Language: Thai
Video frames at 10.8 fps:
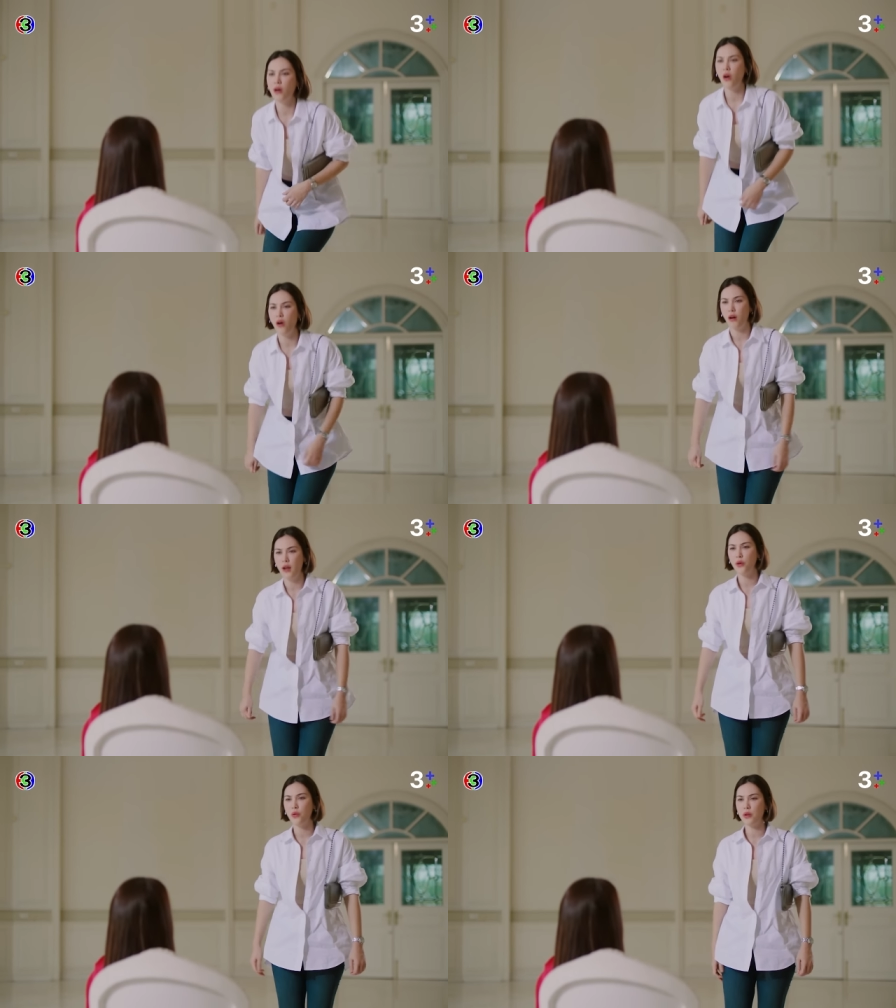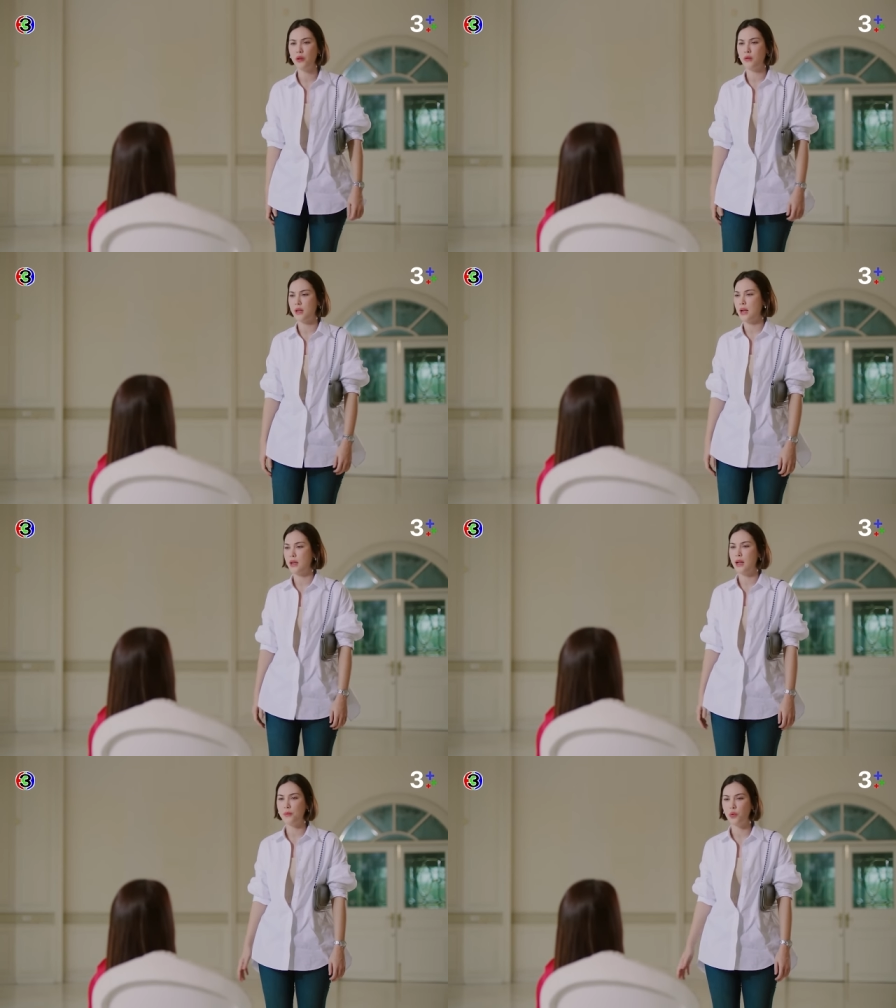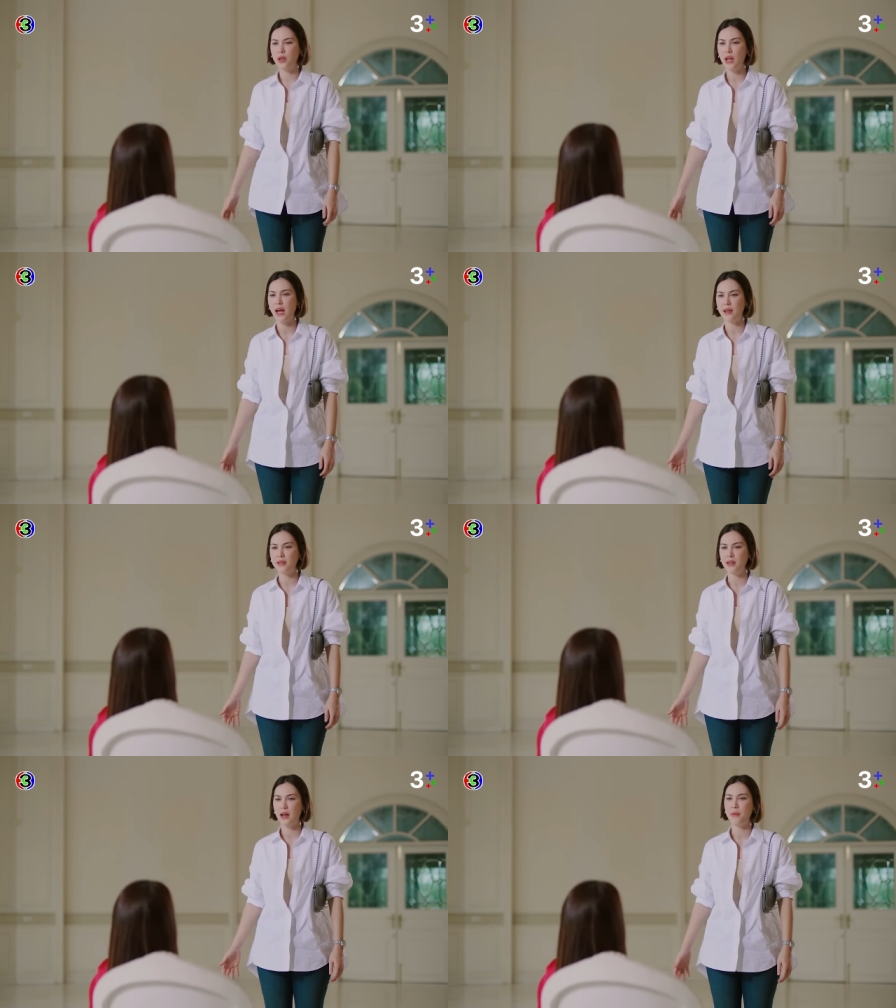กขอให้คุณหยุดการกระทำทุกอย่าง
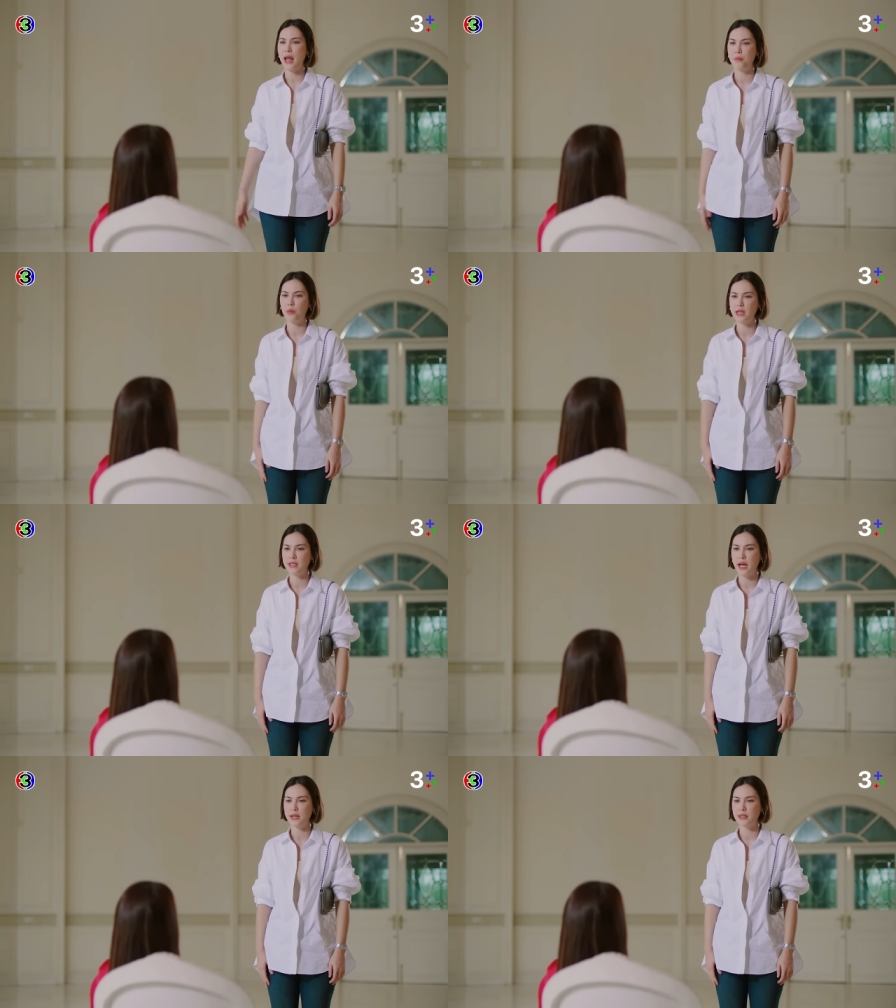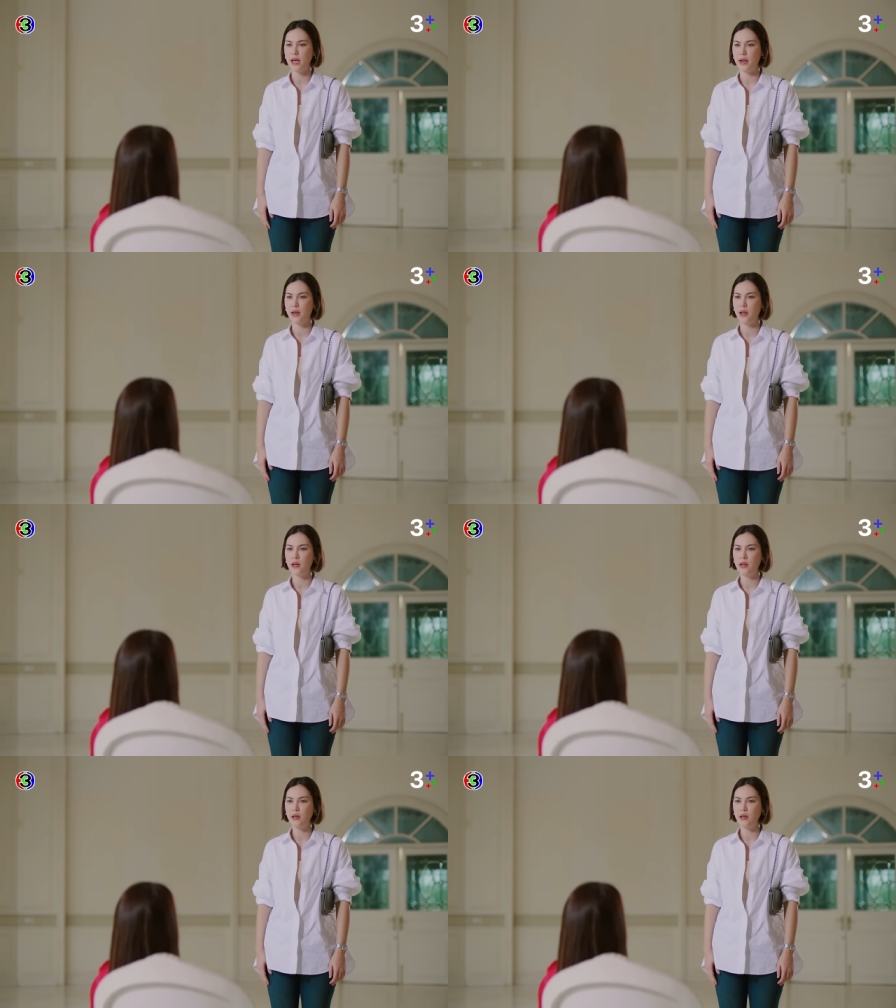ที่จะทำลายบริษัทฉันน่ะ